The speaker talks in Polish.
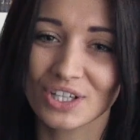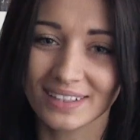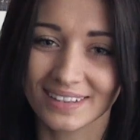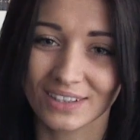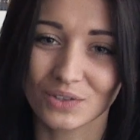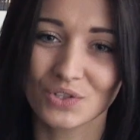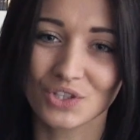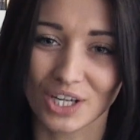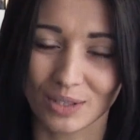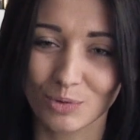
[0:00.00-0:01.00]
żadnego z
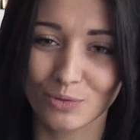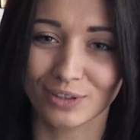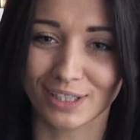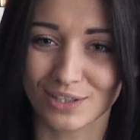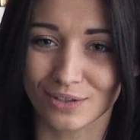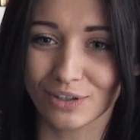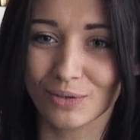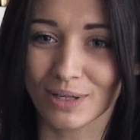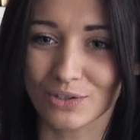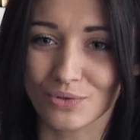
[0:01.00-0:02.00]
siedmiu wyjazdowych
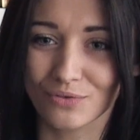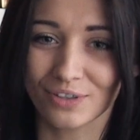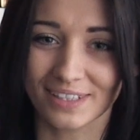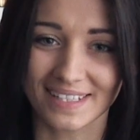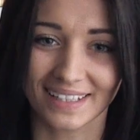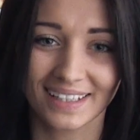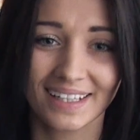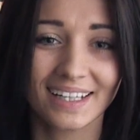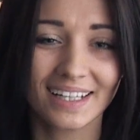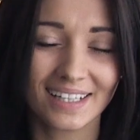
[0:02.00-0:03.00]
meczów w lidze
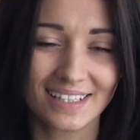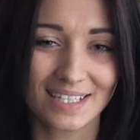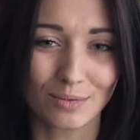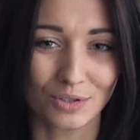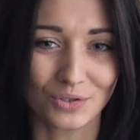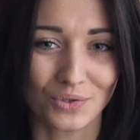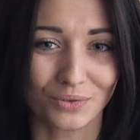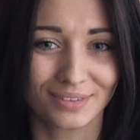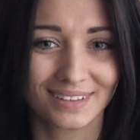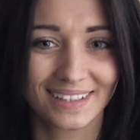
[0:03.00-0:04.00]
i lidze mistrzów.
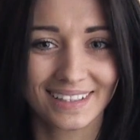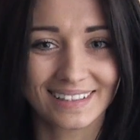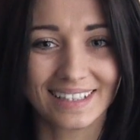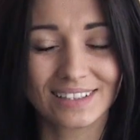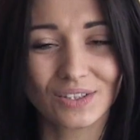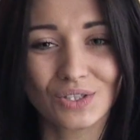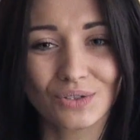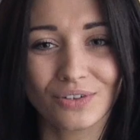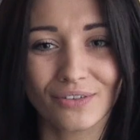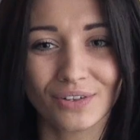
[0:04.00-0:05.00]
Dlatego
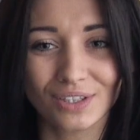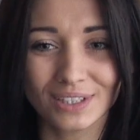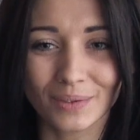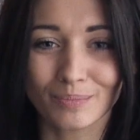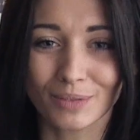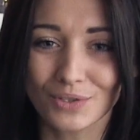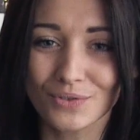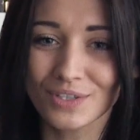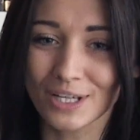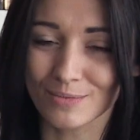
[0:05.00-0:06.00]
są faworytem
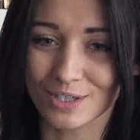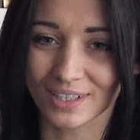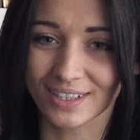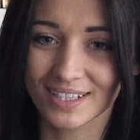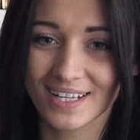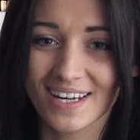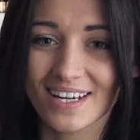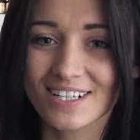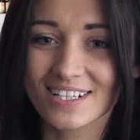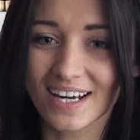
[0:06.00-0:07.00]
meczów w Niemczech.
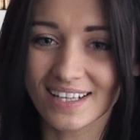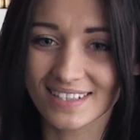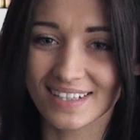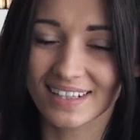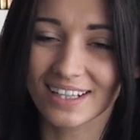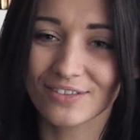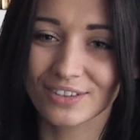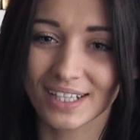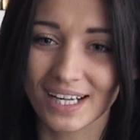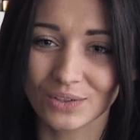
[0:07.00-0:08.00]
Szanse na ich
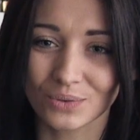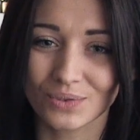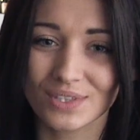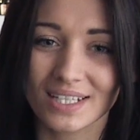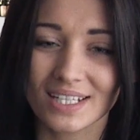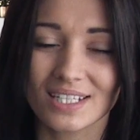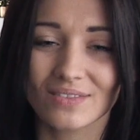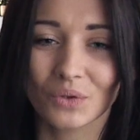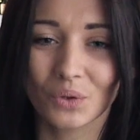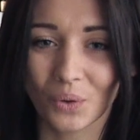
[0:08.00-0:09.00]
wygraną ocenia się
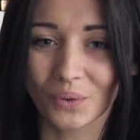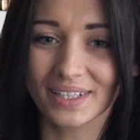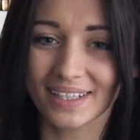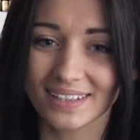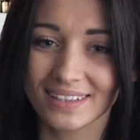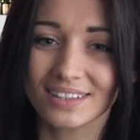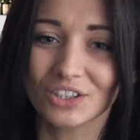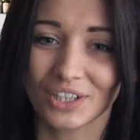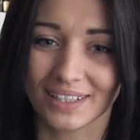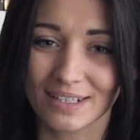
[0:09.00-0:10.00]
na około
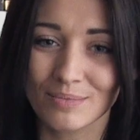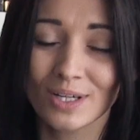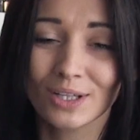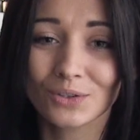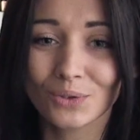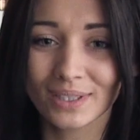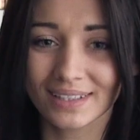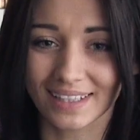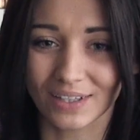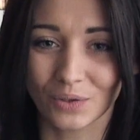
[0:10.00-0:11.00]
1,7 do
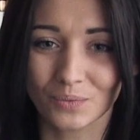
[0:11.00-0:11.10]
1.